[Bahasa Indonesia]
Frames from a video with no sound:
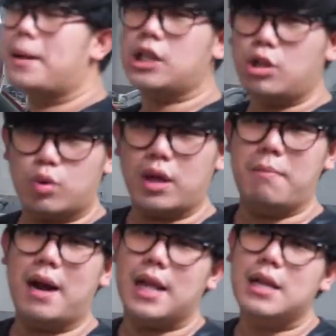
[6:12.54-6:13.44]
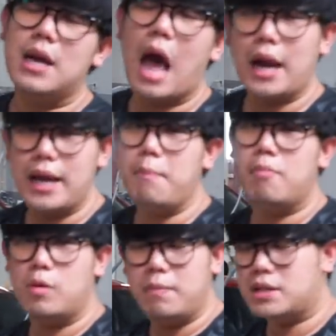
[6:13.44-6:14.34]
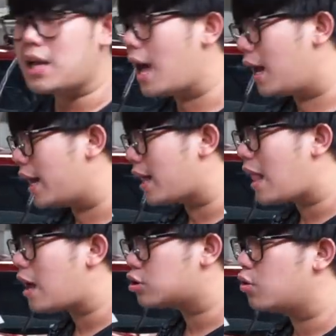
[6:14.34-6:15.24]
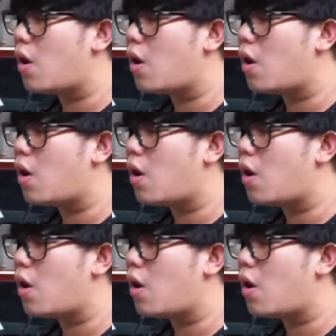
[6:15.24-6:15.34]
bentuk ibaratkan kalian belum bisa melihat langsung.